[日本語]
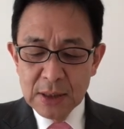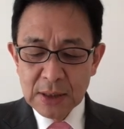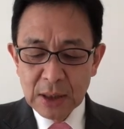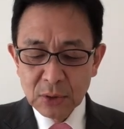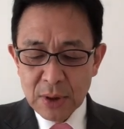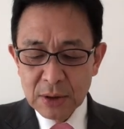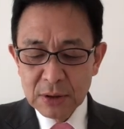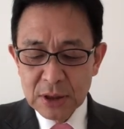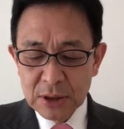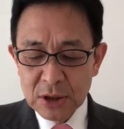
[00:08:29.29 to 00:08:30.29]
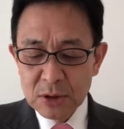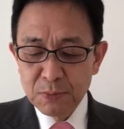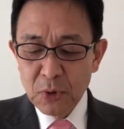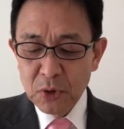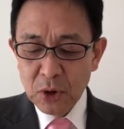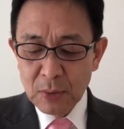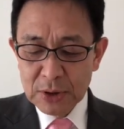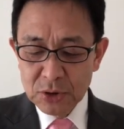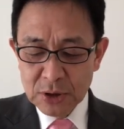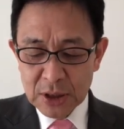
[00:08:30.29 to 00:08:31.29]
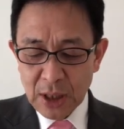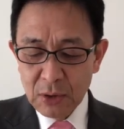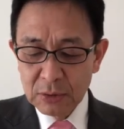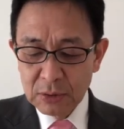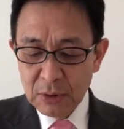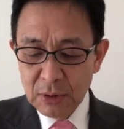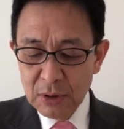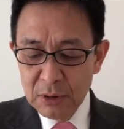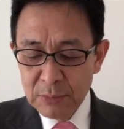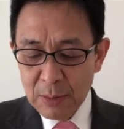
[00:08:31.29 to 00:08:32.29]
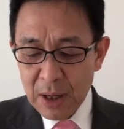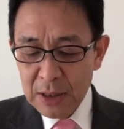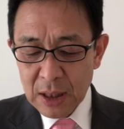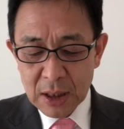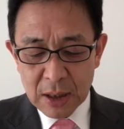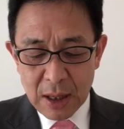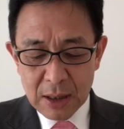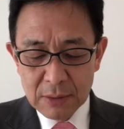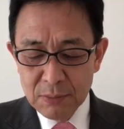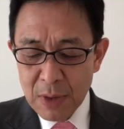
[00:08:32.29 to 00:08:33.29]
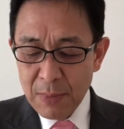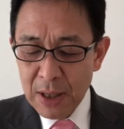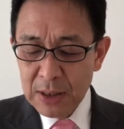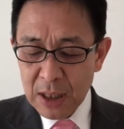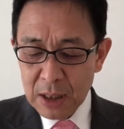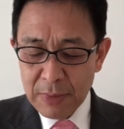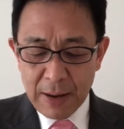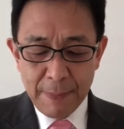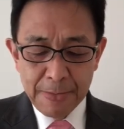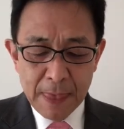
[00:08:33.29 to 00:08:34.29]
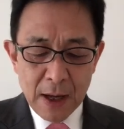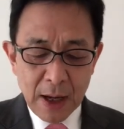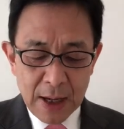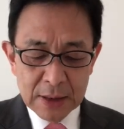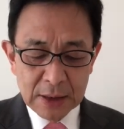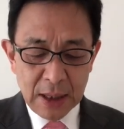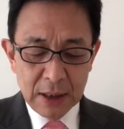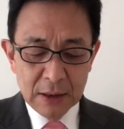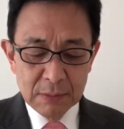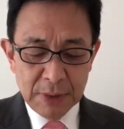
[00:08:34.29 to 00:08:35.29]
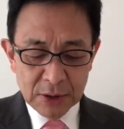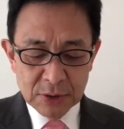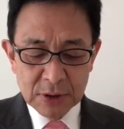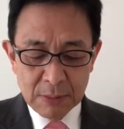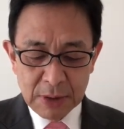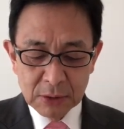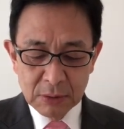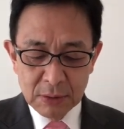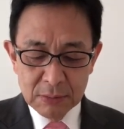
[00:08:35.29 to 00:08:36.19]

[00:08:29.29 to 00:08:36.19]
なんとなく貧血っぽい時は従前逮捕と、めまいがあれが、めまいがあれば、半下、白術天魔刀、